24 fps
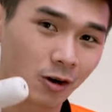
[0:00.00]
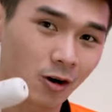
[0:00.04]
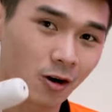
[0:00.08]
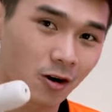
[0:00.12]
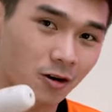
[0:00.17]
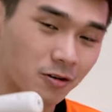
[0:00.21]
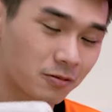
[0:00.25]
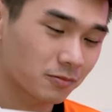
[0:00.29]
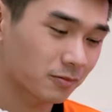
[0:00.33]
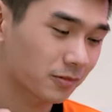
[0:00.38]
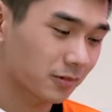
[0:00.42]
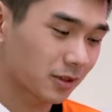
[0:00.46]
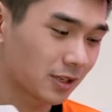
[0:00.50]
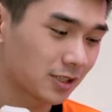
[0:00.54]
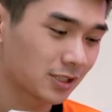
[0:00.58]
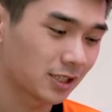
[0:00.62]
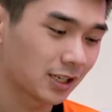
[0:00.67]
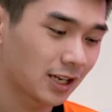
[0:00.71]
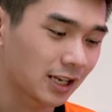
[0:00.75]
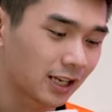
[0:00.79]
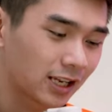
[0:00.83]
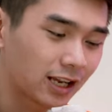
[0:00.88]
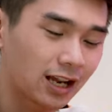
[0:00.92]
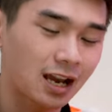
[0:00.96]
có, đấy
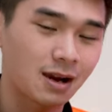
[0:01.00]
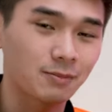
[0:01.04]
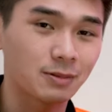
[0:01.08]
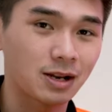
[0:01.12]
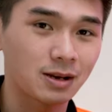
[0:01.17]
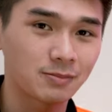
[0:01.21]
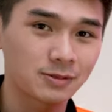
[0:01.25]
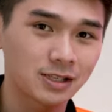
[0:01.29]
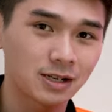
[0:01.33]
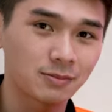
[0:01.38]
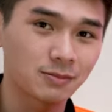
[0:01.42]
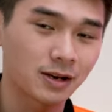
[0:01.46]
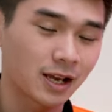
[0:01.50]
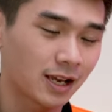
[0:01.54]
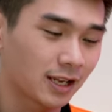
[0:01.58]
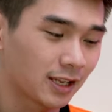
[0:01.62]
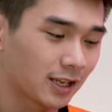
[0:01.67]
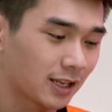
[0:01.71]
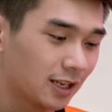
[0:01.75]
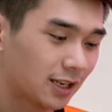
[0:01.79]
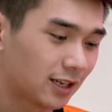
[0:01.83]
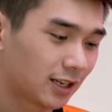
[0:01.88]
chính là cái ngàm nam châm này.